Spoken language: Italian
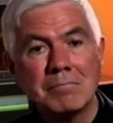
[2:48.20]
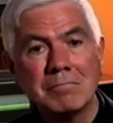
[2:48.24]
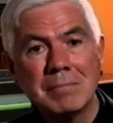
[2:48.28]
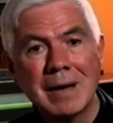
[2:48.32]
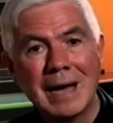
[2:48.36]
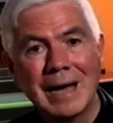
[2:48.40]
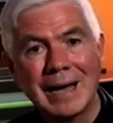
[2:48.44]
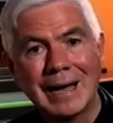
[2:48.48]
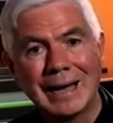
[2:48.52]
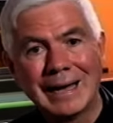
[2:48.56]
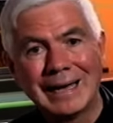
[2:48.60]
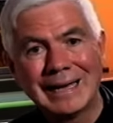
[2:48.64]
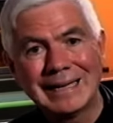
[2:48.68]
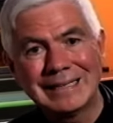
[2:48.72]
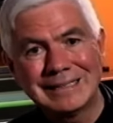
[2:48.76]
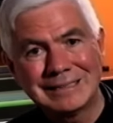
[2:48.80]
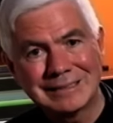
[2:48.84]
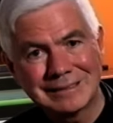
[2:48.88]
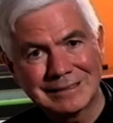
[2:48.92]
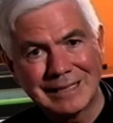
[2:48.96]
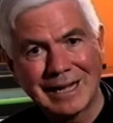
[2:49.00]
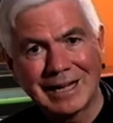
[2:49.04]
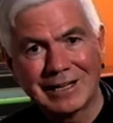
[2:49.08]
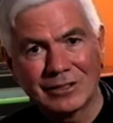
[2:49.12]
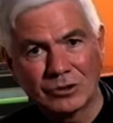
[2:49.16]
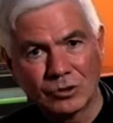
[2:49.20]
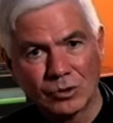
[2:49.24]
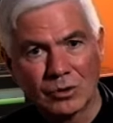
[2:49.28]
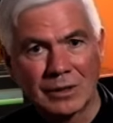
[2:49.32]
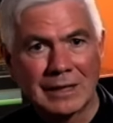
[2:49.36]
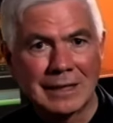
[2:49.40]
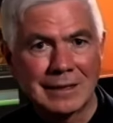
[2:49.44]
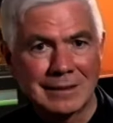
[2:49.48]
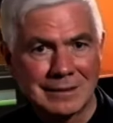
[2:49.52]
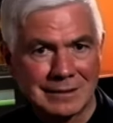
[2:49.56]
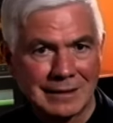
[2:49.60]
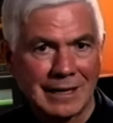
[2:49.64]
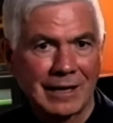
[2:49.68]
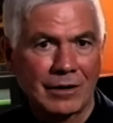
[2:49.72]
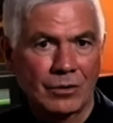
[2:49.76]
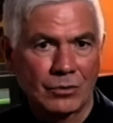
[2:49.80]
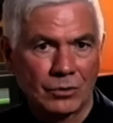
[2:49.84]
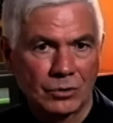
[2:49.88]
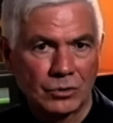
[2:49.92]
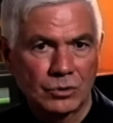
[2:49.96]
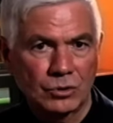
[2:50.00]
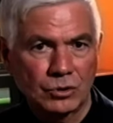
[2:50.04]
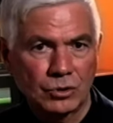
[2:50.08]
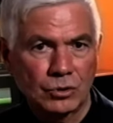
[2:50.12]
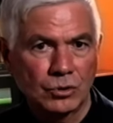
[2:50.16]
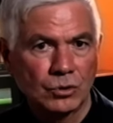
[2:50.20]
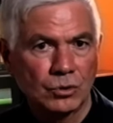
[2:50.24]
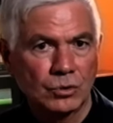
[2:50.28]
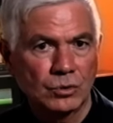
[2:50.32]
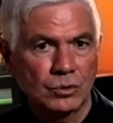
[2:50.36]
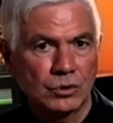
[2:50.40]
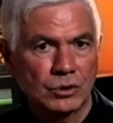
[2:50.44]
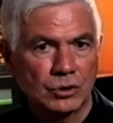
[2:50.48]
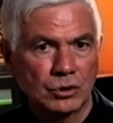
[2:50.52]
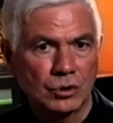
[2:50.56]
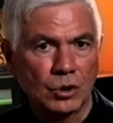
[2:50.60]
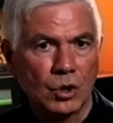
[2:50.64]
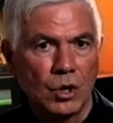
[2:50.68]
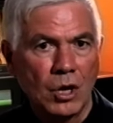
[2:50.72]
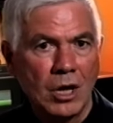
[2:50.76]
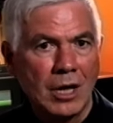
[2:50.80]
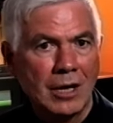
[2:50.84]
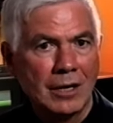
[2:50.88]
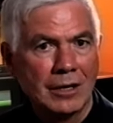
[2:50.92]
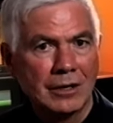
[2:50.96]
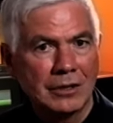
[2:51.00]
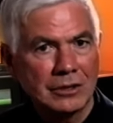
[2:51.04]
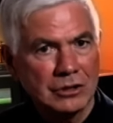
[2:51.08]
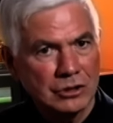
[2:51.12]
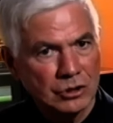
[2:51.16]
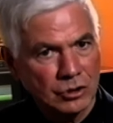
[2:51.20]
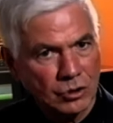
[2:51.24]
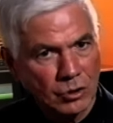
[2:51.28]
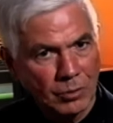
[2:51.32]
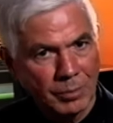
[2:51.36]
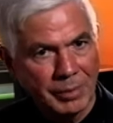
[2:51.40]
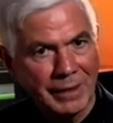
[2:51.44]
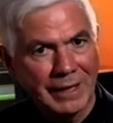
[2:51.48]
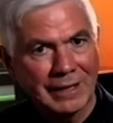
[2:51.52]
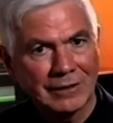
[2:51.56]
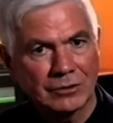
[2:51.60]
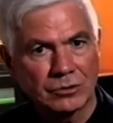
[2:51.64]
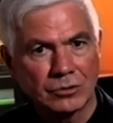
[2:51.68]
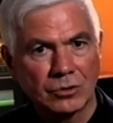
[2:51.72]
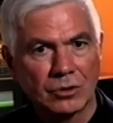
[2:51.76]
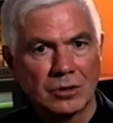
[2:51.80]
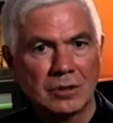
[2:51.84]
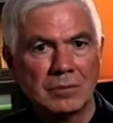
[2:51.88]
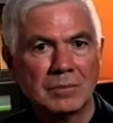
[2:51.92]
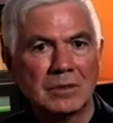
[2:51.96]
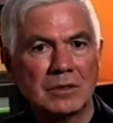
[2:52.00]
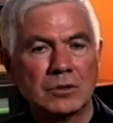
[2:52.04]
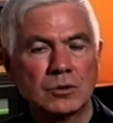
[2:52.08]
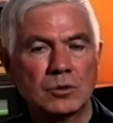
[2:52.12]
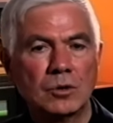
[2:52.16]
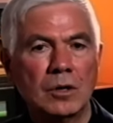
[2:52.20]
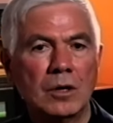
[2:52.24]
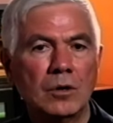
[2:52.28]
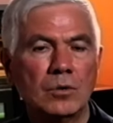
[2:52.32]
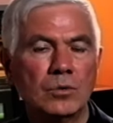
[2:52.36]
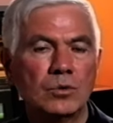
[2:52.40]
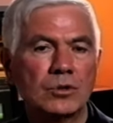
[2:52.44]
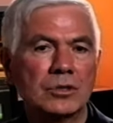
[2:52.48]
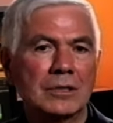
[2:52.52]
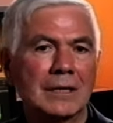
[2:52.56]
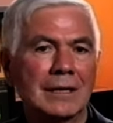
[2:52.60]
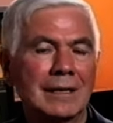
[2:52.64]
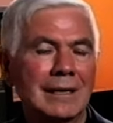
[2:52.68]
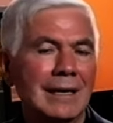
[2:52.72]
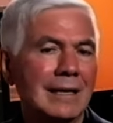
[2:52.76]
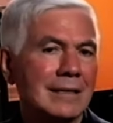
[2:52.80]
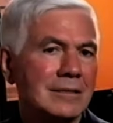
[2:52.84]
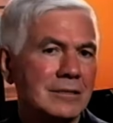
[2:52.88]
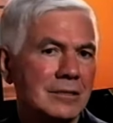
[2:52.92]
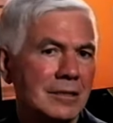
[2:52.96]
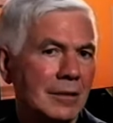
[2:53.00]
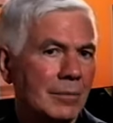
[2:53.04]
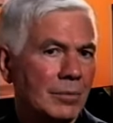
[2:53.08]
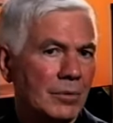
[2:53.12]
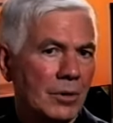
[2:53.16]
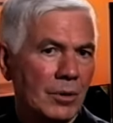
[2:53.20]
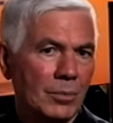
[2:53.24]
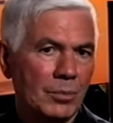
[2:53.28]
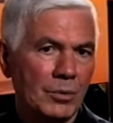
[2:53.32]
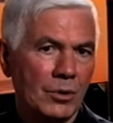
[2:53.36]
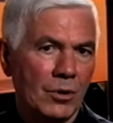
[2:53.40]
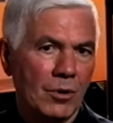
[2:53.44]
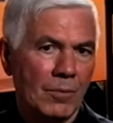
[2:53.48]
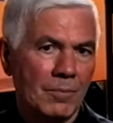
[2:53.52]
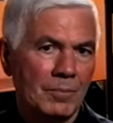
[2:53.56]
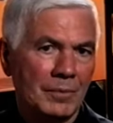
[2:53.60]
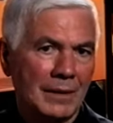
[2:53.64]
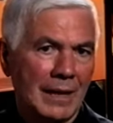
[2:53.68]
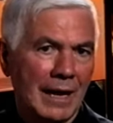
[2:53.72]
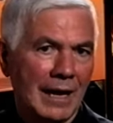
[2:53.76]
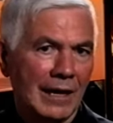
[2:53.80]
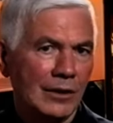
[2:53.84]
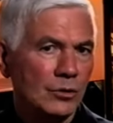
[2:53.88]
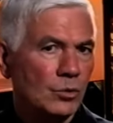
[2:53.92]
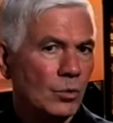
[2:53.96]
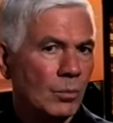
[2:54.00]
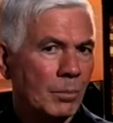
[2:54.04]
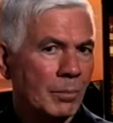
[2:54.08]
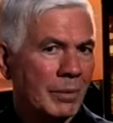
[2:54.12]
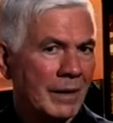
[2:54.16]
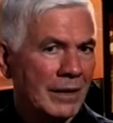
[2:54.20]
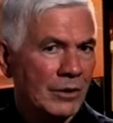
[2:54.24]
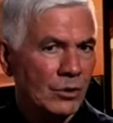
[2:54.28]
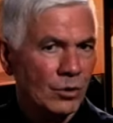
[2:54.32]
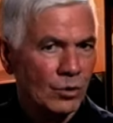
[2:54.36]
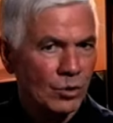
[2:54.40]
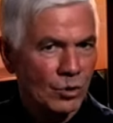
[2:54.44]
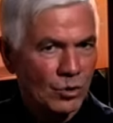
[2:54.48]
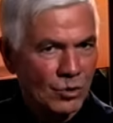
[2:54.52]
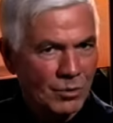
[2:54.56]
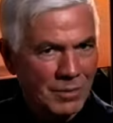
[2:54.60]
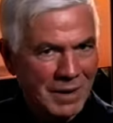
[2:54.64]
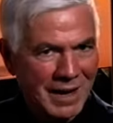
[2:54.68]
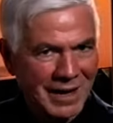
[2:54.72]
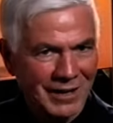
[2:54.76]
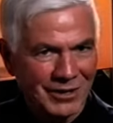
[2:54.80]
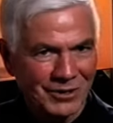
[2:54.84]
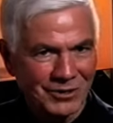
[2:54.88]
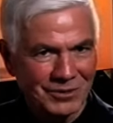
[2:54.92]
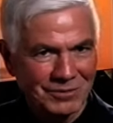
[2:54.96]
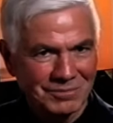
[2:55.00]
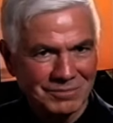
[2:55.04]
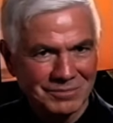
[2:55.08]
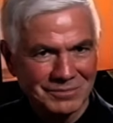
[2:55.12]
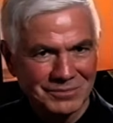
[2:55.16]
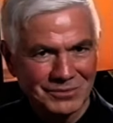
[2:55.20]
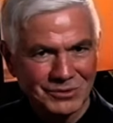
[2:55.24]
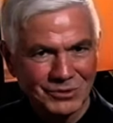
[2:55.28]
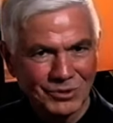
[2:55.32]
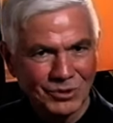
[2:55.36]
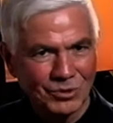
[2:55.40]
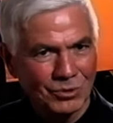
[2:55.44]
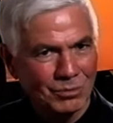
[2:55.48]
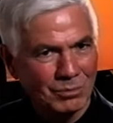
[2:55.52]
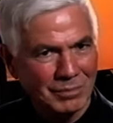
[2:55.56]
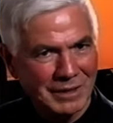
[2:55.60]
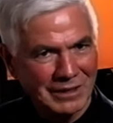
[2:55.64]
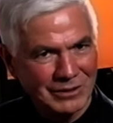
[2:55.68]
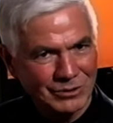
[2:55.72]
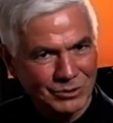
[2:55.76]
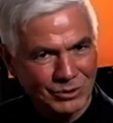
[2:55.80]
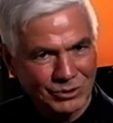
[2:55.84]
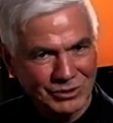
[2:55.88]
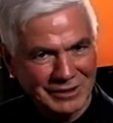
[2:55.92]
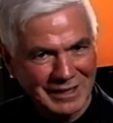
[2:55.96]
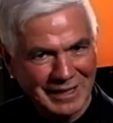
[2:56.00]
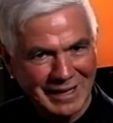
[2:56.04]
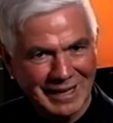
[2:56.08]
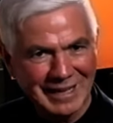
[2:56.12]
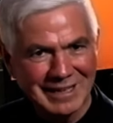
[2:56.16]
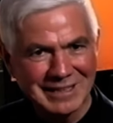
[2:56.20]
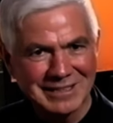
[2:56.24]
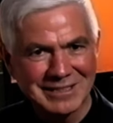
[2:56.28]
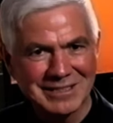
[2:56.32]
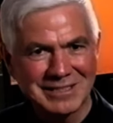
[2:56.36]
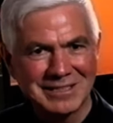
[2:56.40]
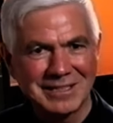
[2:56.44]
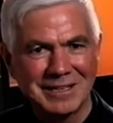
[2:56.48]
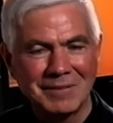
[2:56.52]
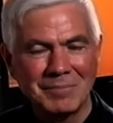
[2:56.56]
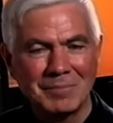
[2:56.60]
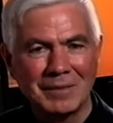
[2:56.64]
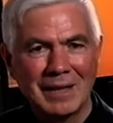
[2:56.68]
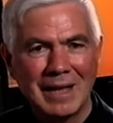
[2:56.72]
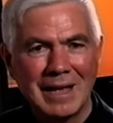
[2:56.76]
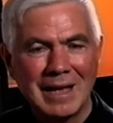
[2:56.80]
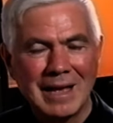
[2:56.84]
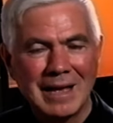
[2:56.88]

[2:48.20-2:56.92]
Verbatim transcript: ma è stato nel secolo scorso riscoperto, rimesso in luce grazie proprio ad un parroco romano, Don Umberto Terenzi,